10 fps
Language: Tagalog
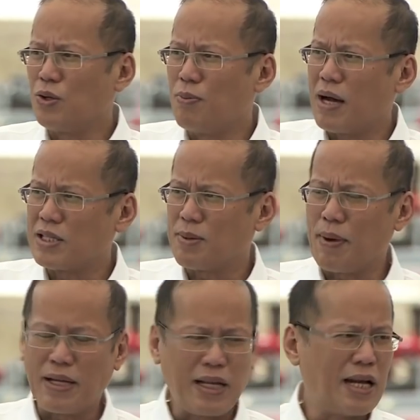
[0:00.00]
dumaan sa
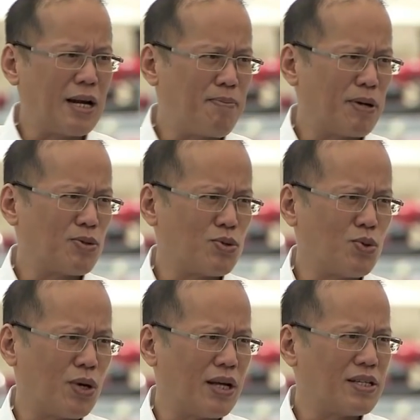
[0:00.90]
maiting na
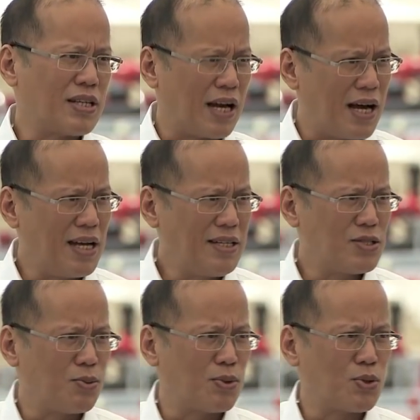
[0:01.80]
pagsusuri. Sa lahat,
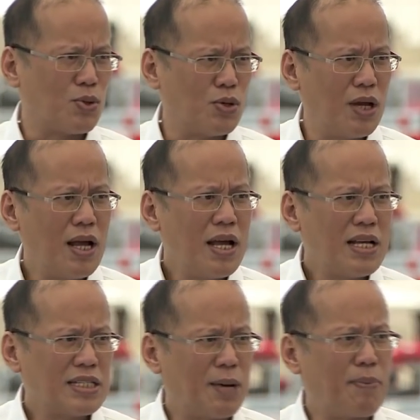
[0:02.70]
sumusunod
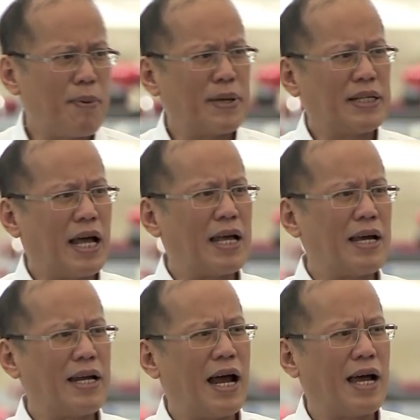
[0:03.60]
sa
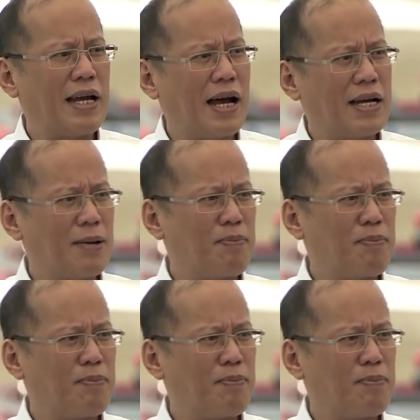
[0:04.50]
pamantayang kinakailangan ng